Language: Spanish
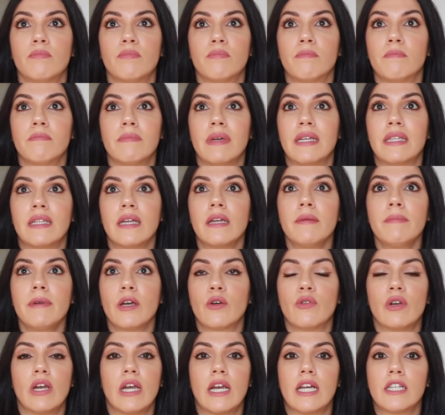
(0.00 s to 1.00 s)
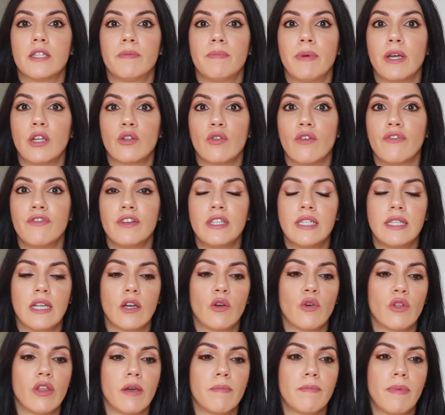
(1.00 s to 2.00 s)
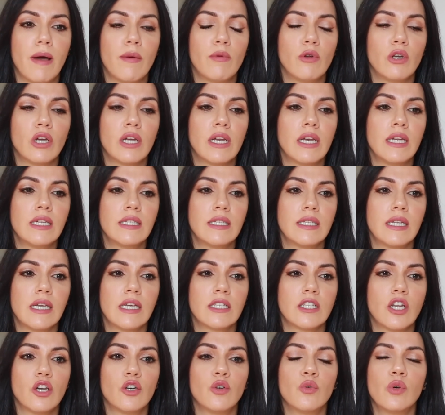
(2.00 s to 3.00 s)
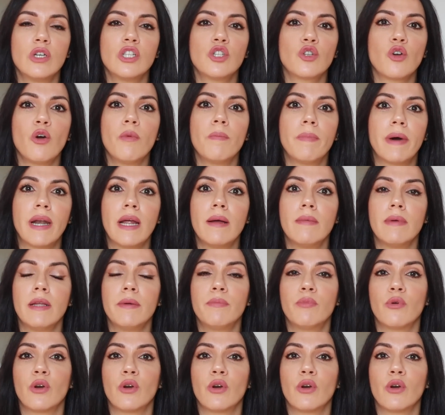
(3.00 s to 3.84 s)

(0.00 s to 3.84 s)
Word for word: meterme con el aspecto físico de Pablo Iglesias, no es comparable